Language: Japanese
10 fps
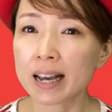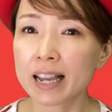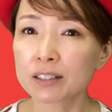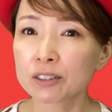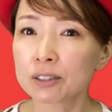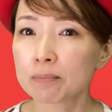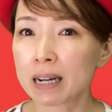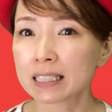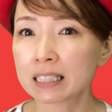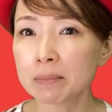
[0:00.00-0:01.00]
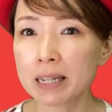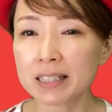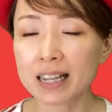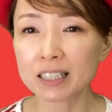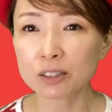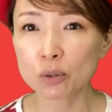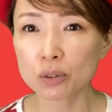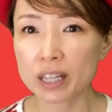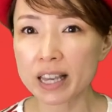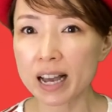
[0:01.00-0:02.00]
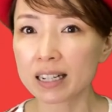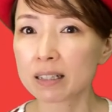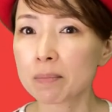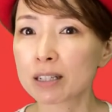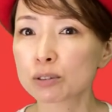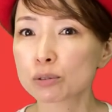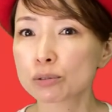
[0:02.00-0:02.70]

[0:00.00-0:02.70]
える真面目な人であります